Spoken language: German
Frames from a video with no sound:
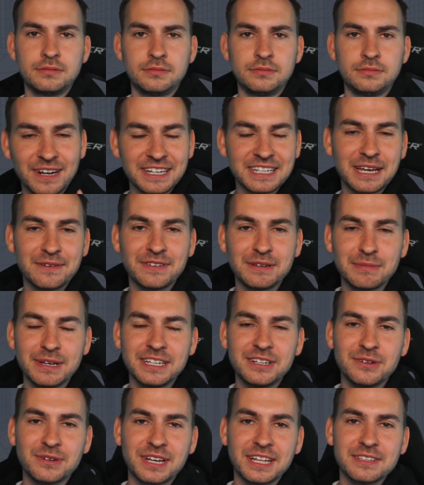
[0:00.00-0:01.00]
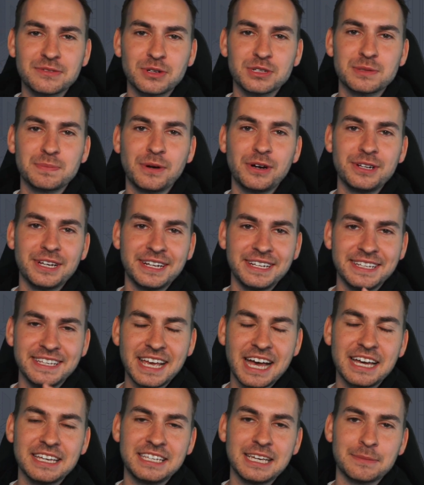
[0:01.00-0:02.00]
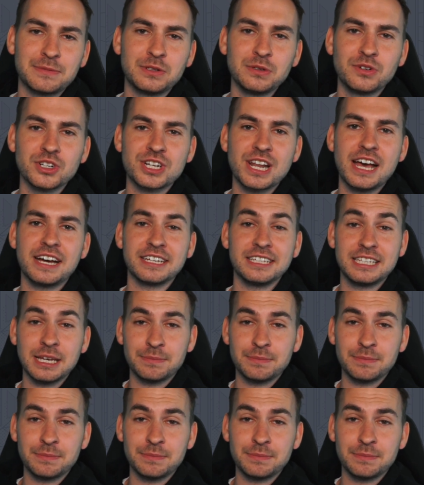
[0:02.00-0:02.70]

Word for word: Und vielleicht darf ich am Ende noch ganz kurz spoilern. Ja, ich habe zugeschlagen.